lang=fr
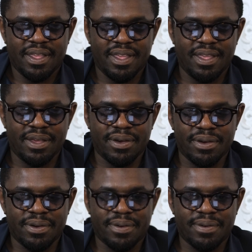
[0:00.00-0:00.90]
Et
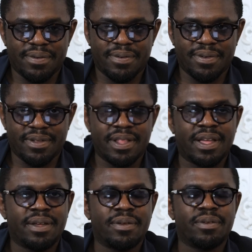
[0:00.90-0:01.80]
euh,
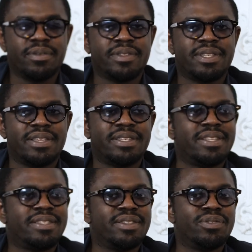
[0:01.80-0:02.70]
là,
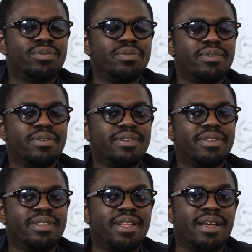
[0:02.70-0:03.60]
cette saison,
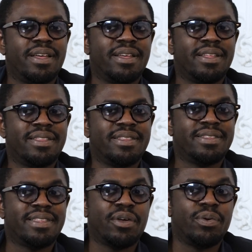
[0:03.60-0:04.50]
ta,
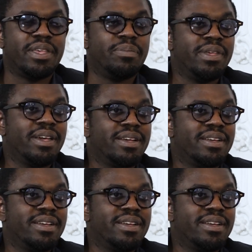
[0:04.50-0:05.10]
ta coéquipière,